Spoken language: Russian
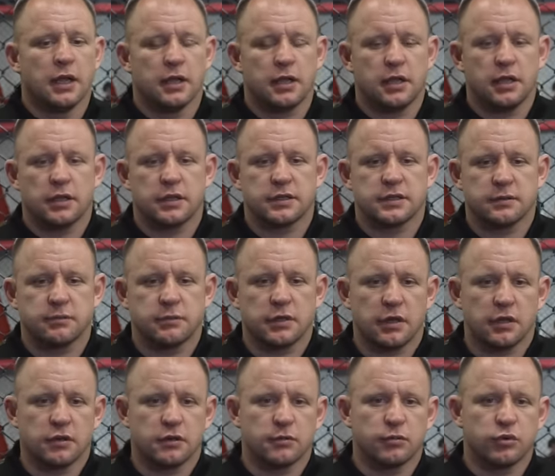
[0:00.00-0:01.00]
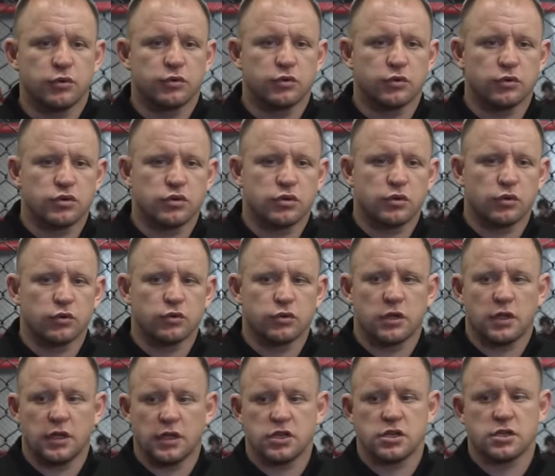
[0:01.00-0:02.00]
и на самом деле это будет очень
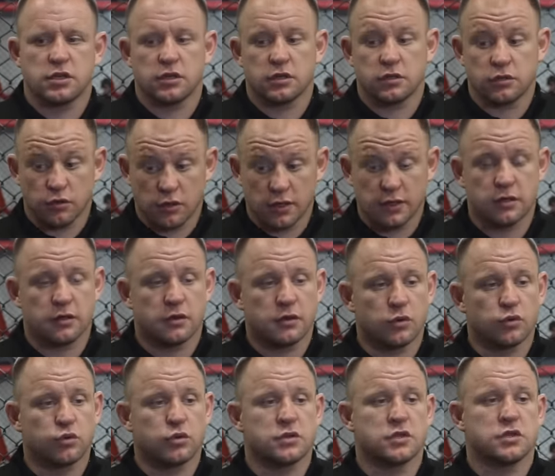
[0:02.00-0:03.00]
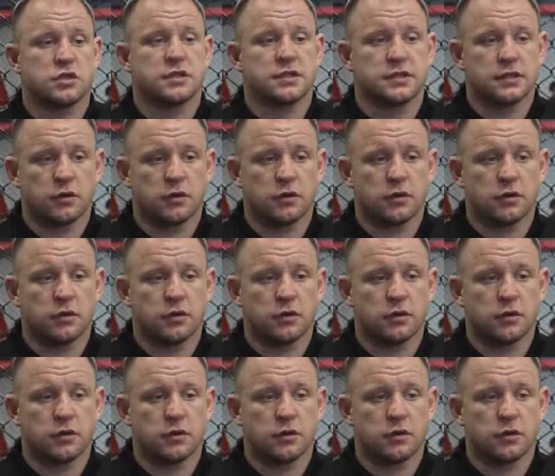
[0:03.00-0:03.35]
круто, я считаю, что это круто сейчас